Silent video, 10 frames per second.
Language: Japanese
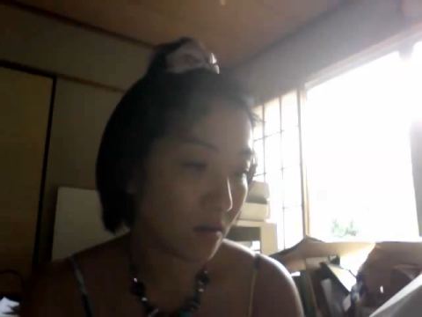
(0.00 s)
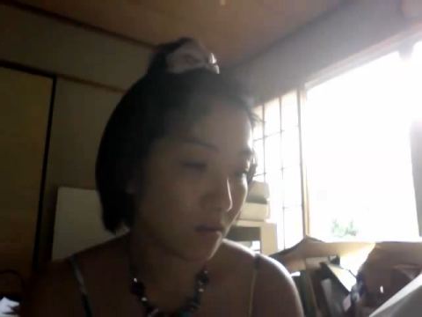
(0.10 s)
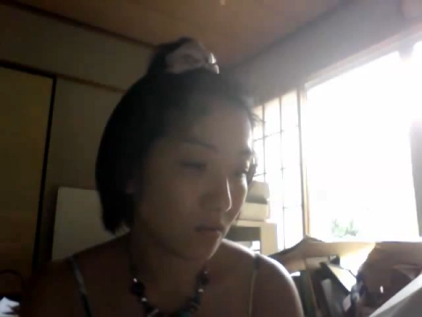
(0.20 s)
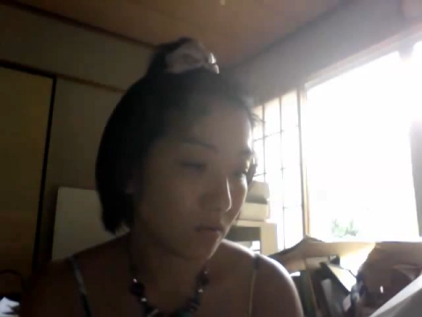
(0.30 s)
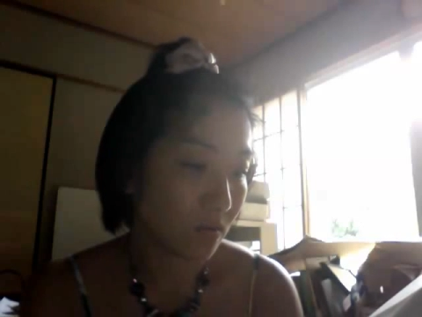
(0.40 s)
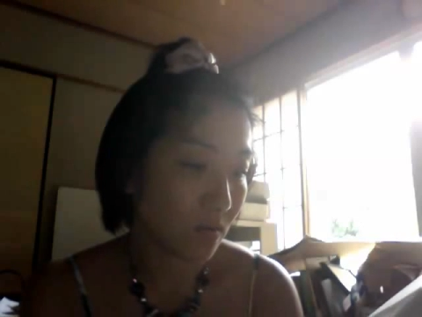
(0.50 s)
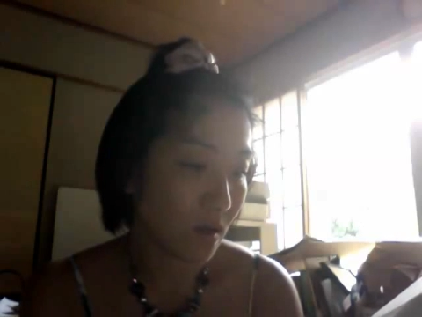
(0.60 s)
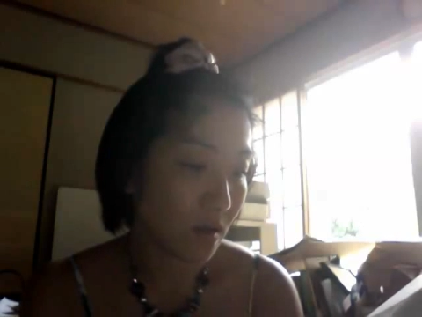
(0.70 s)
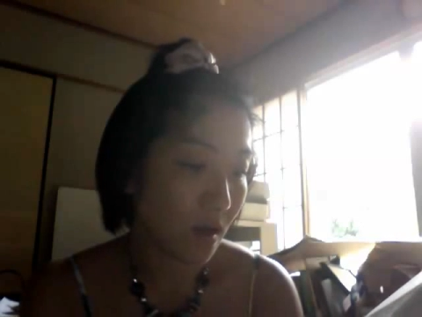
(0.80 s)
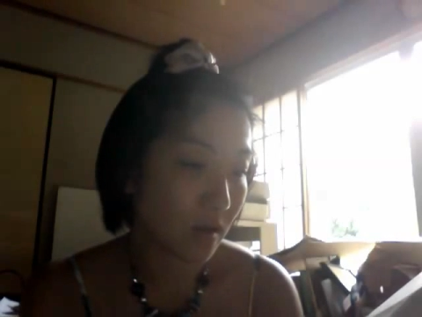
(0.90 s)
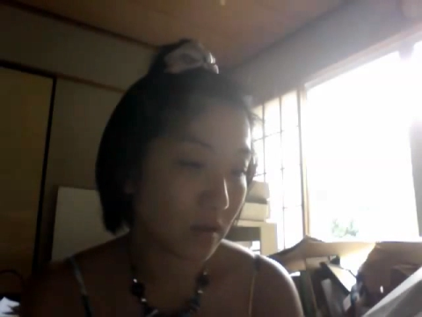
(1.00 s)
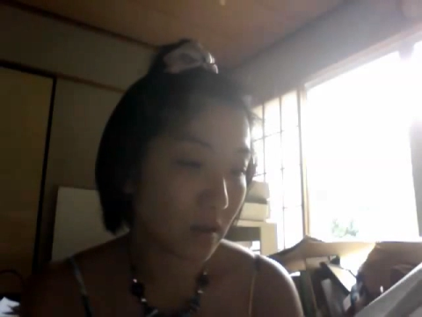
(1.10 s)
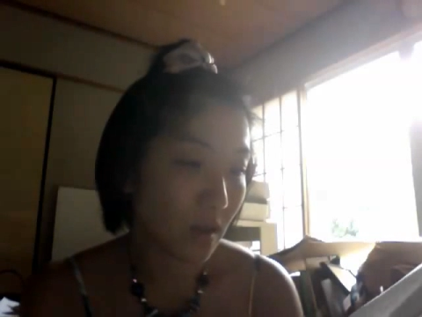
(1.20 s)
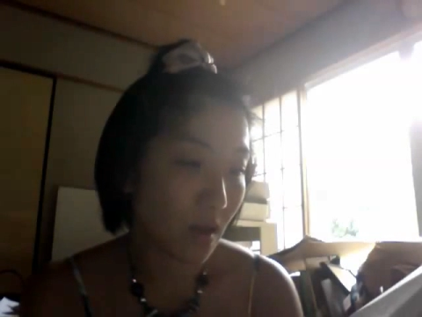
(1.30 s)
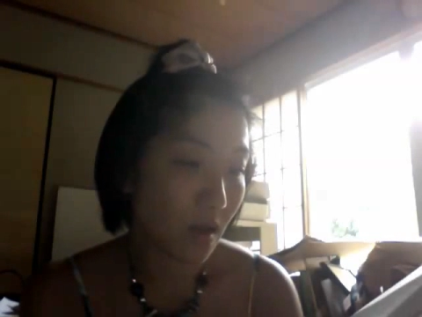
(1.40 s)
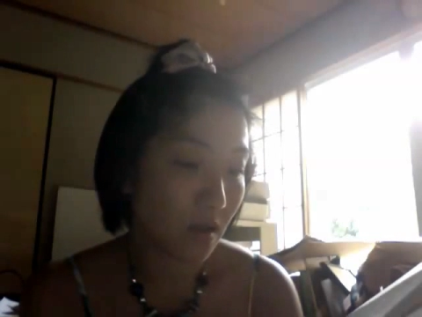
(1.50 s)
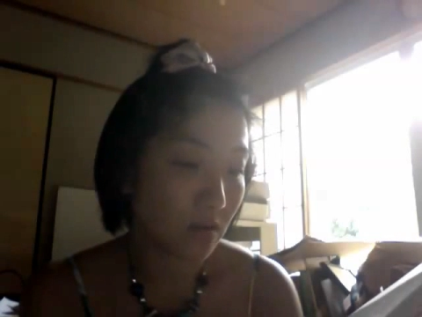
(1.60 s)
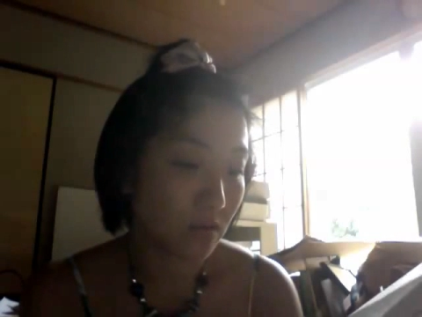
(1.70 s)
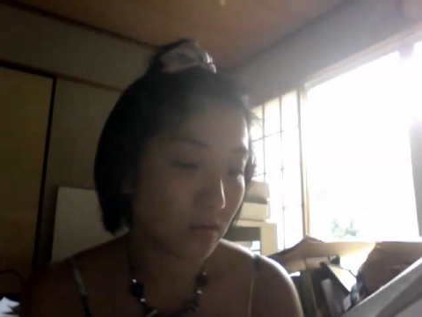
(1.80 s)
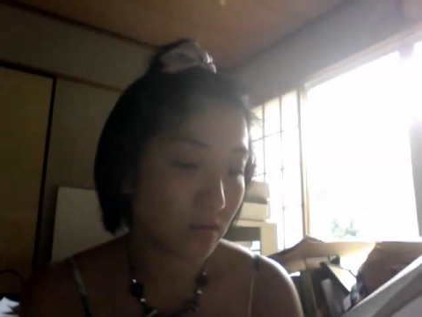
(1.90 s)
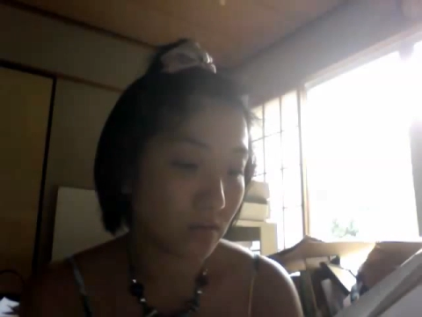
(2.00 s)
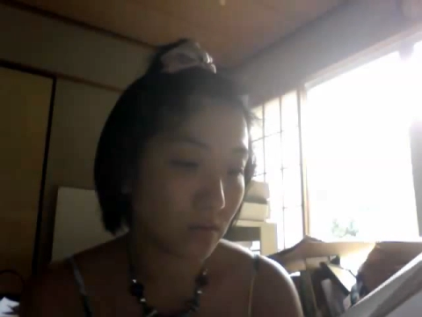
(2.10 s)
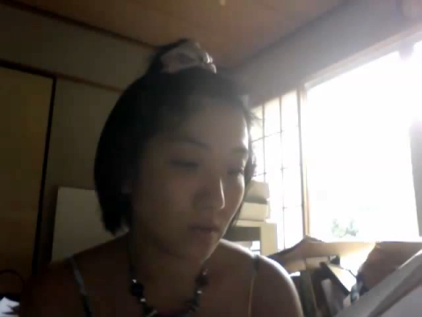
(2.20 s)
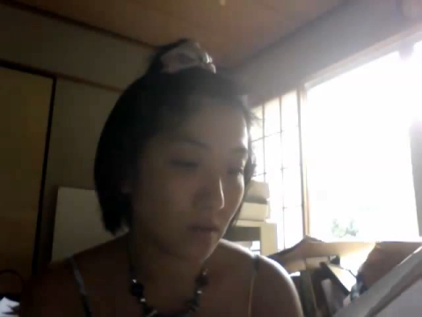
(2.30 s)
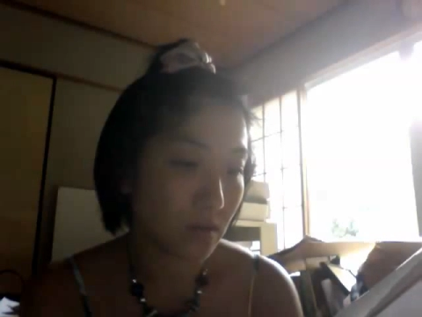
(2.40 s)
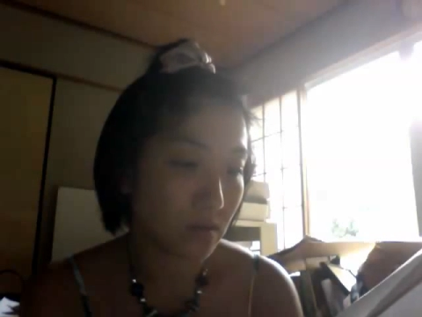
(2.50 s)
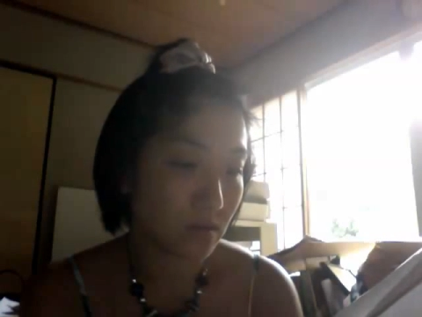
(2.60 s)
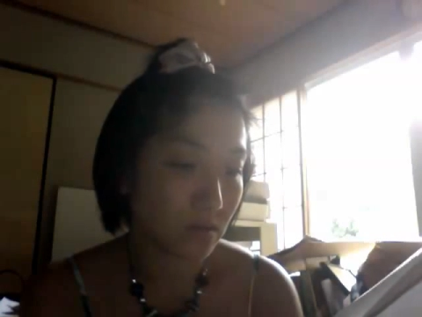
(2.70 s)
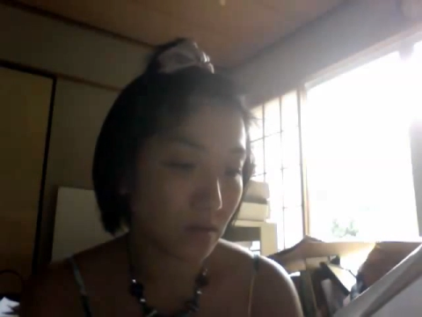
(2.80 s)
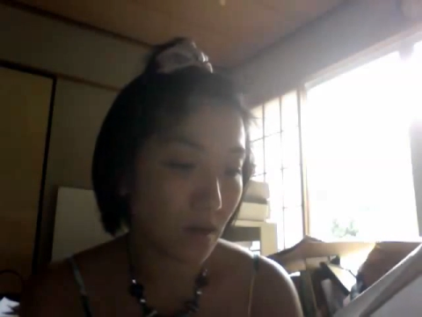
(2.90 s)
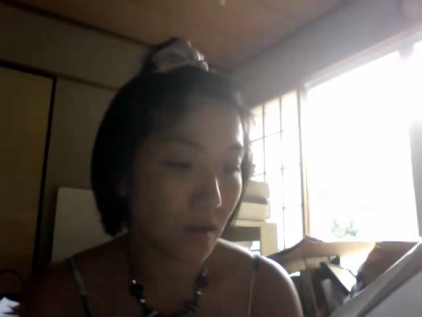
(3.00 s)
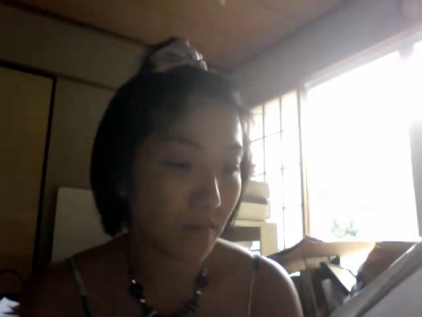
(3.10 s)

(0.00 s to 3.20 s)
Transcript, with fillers: ことが書いてあるんですが、